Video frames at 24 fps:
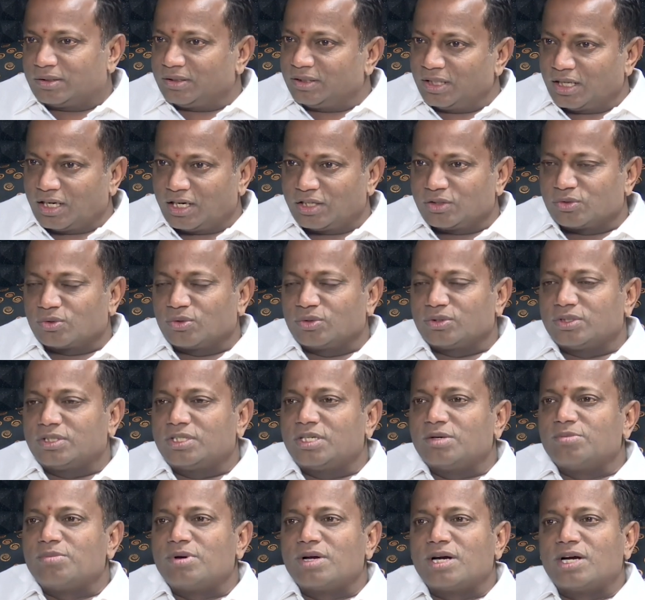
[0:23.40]
టీఆర్ఎస్కి వచ్చి
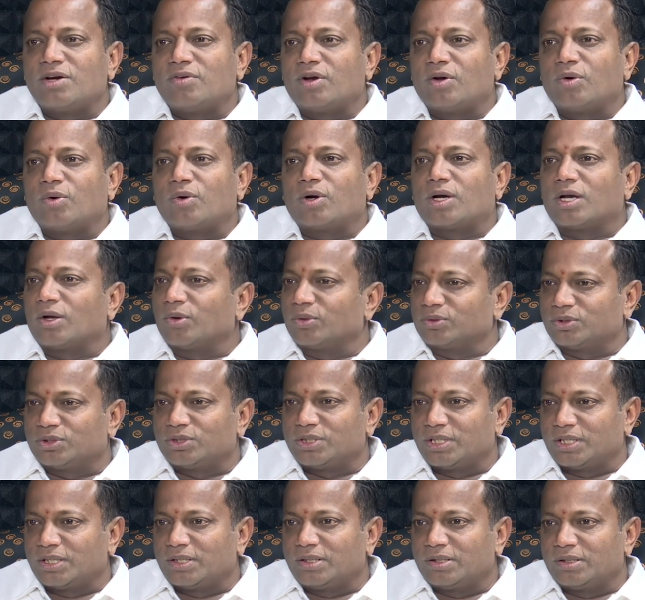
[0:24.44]
డెబ్బై రెండు వేల ఓట్లే
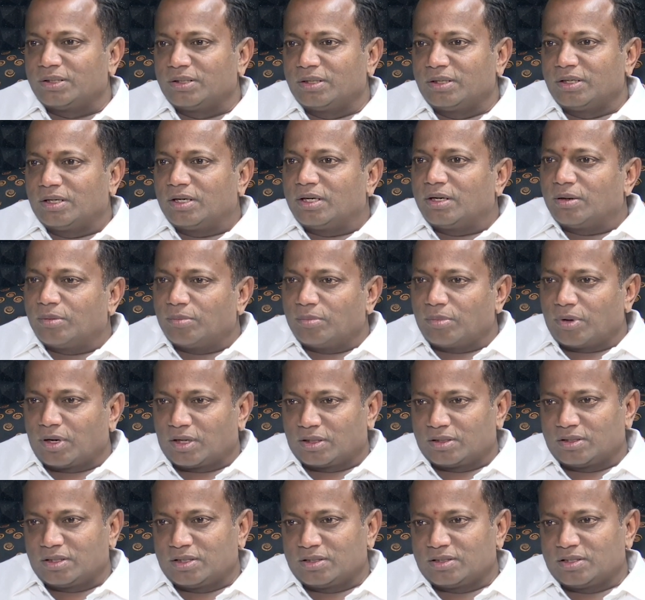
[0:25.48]
వచ్చినాయి
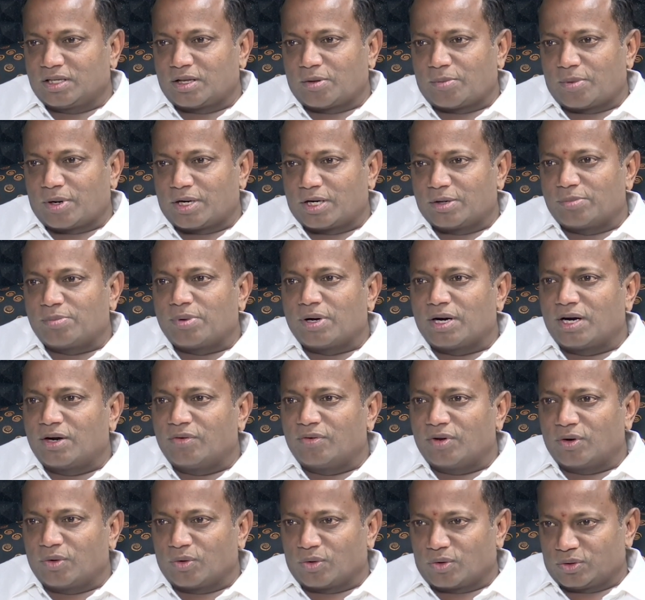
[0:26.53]
భారతీయ జనతా పార్టీకి పన్నెండు
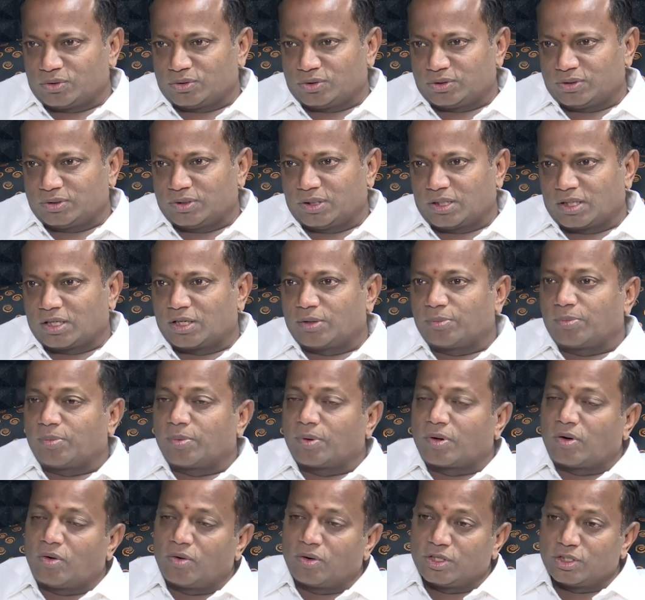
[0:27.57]
వేల ఓట్లు వచ్చినాయి అక్కడ
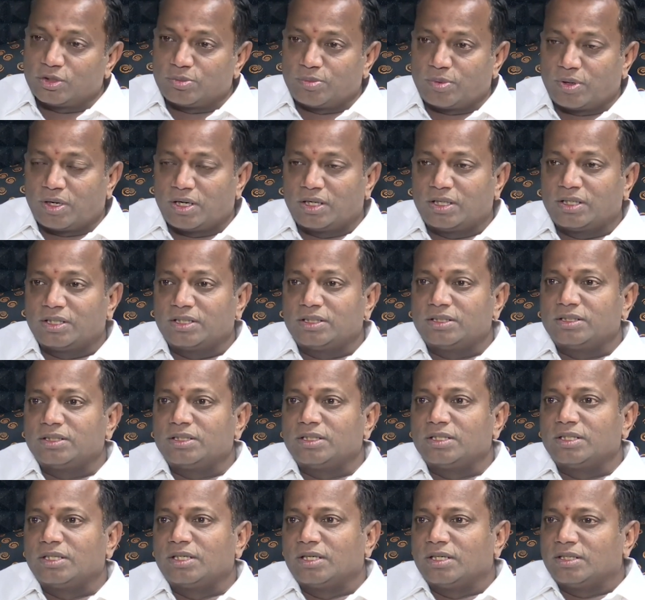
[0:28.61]
కాంగ్రెస్ పార్టీ
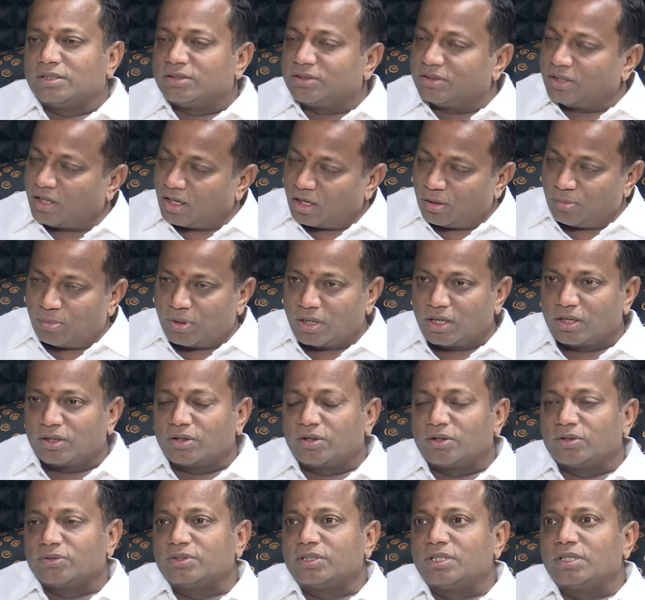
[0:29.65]
చాలా
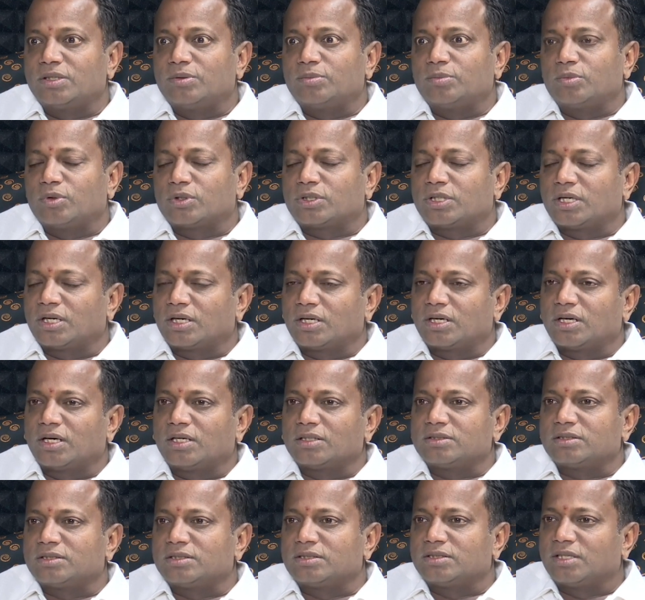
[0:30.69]
బలంగా ఉంది ముఖ్యంగా
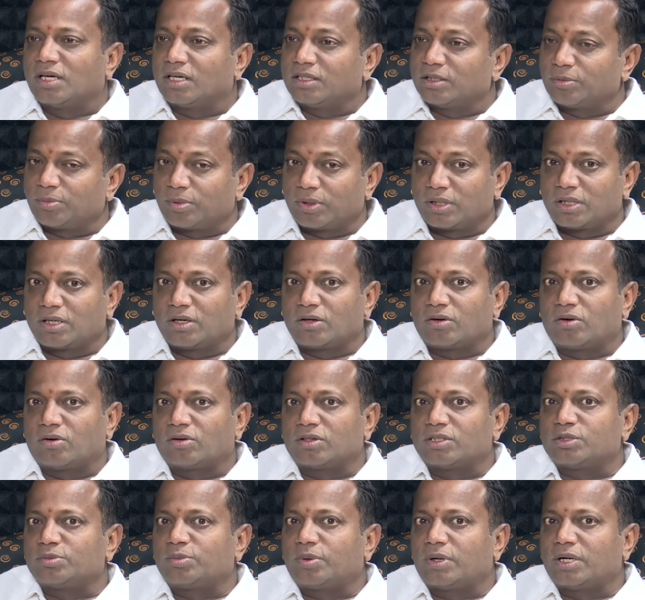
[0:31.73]
సిద్ధాంతపరంగా
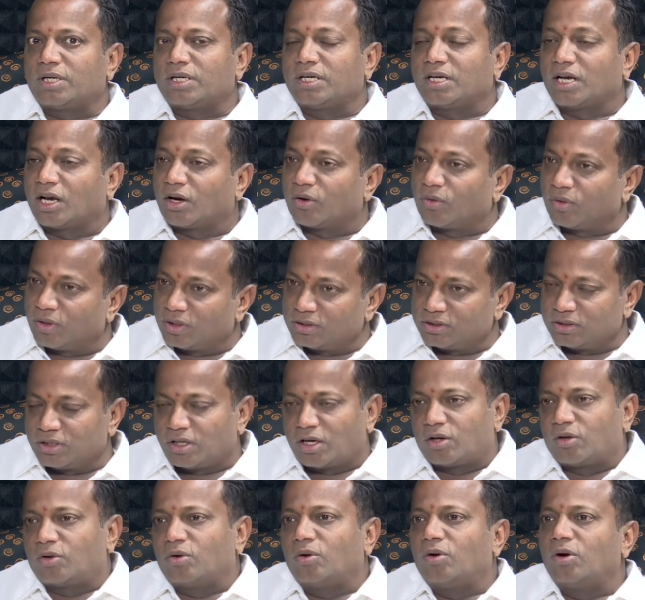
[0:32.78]
కాంగ్రెస్ పార్టీ నల్గొండ
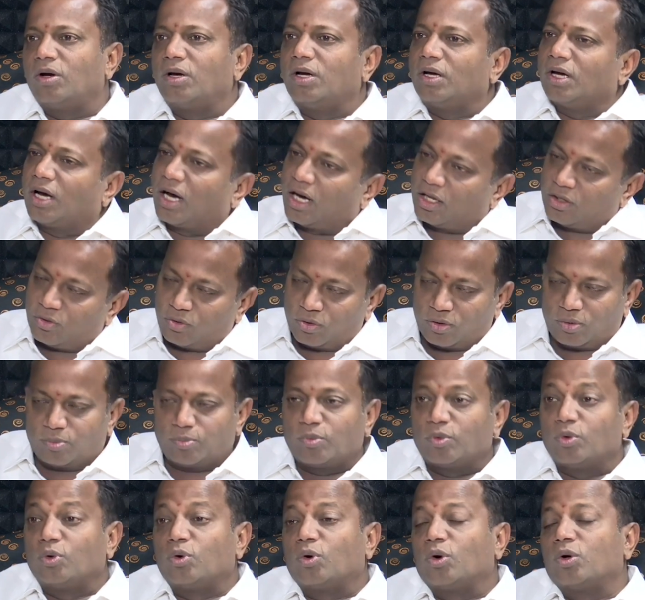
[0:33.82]
జిల్లాలో అది
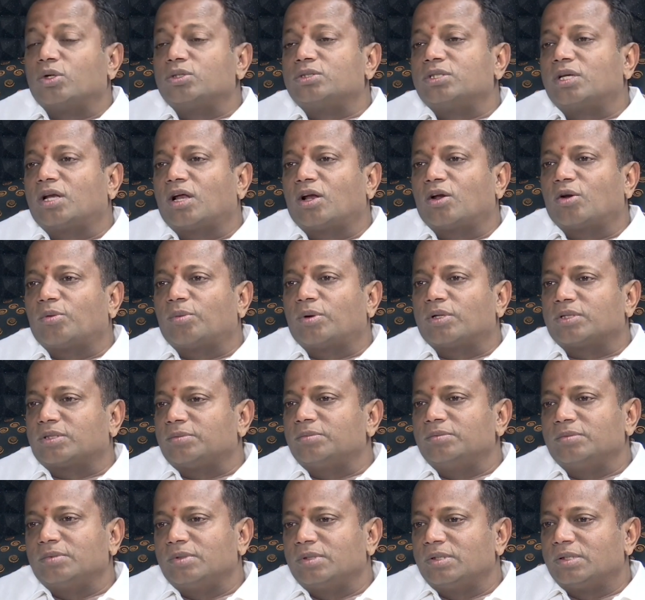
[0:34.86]
మునుగోడు జిల్లాలో
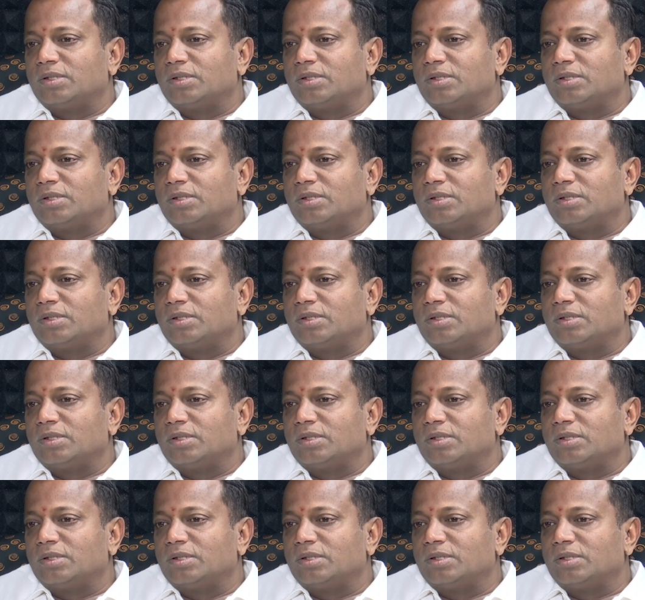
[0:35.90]
మాత్రం